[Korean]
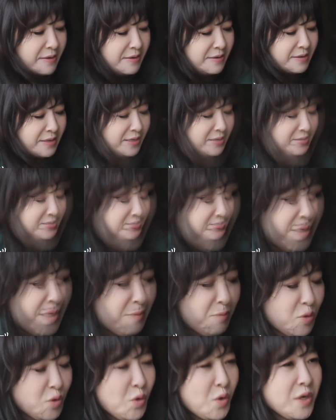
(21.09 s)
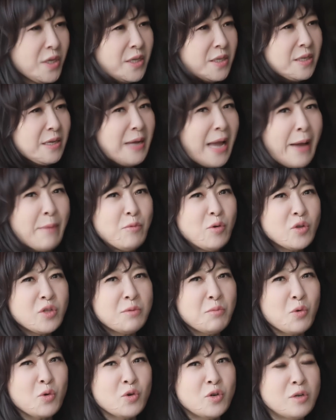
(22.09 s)
그러니까 난 그러니까. 이 무송에 대해서
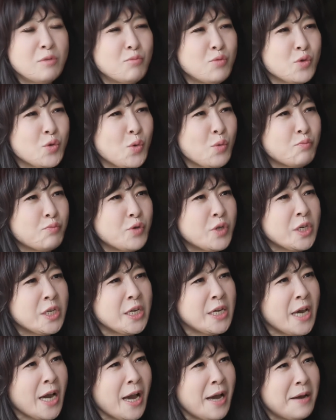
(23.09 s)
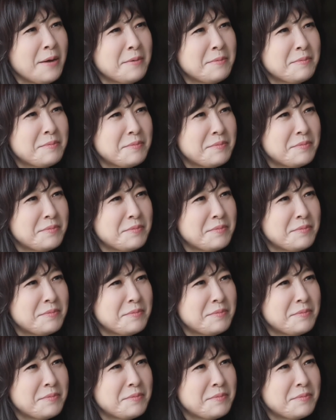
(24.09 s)
아무것도 모르는 무소, 무식이야.